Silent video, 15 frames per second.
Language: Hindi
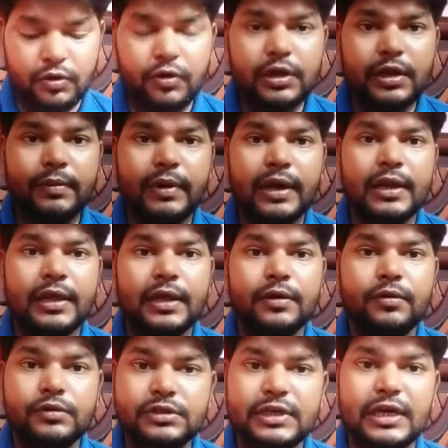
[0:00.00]
होने वाले हैं
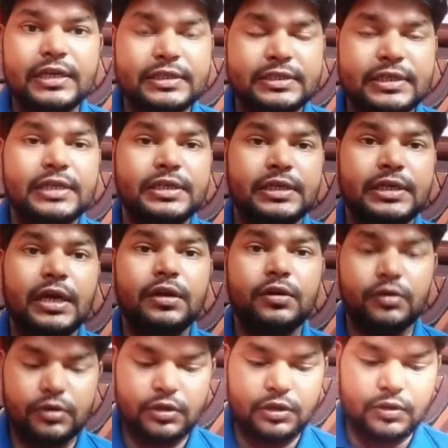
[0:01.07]
उनचालीस चालीस हज़ार
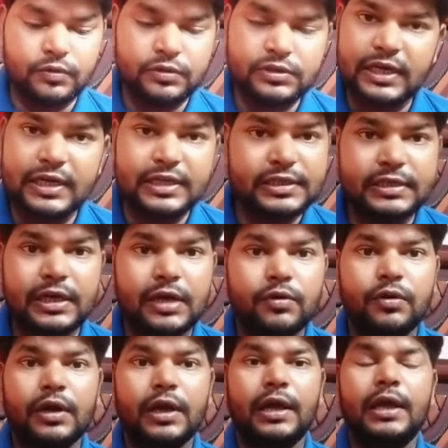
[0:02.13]
उनचालीस हज़ार
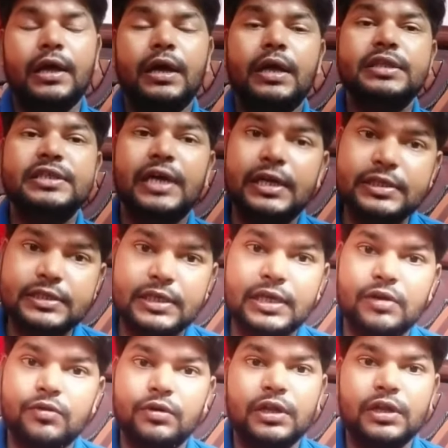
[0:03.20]
हो गया है चालीस
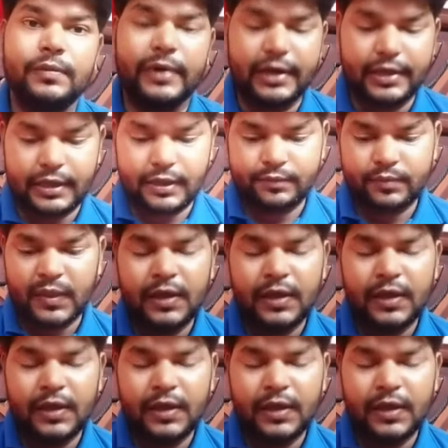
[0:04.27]
हज़ार होने वाले हैं